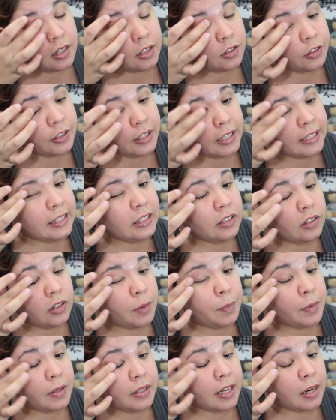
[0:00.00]
Estoy tratando
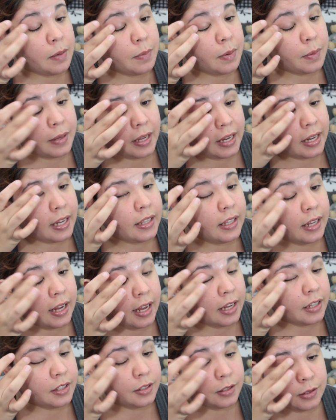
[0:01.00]
de portarme bien este
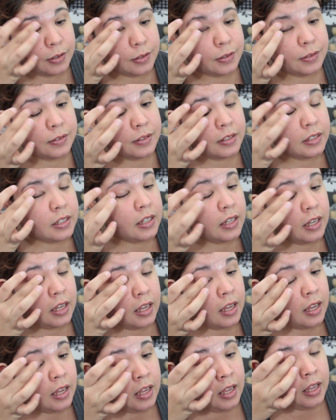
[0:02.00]
año
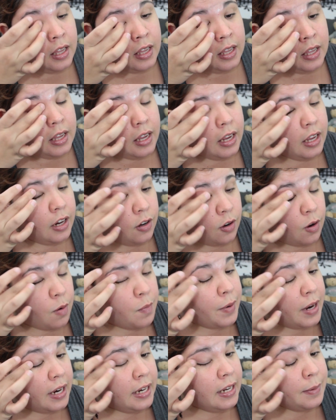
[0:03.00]
y no
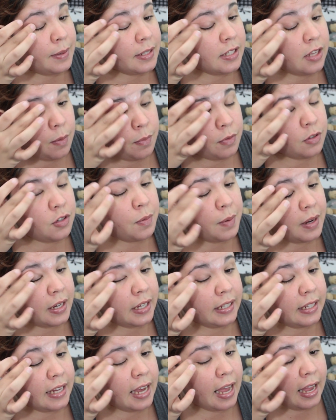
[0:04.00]
comprar demasiado mucho
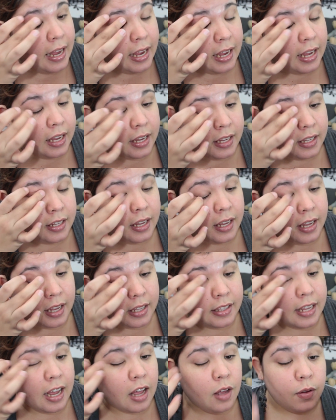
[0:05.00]
maquillaje. He
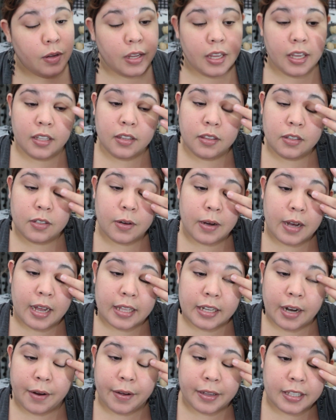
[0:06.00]
estado yendo
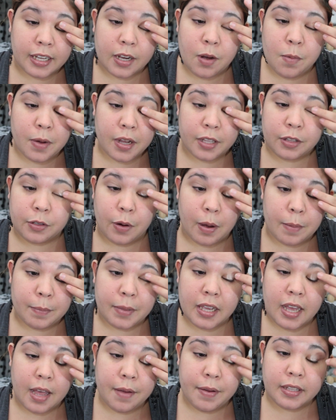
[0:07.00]
a través de como que todas
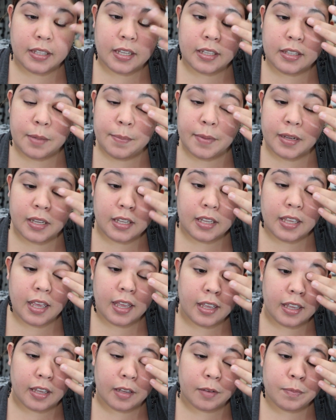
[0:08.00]
mis cabetas de
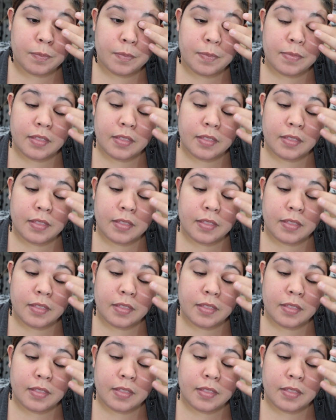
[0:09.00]
maquillaje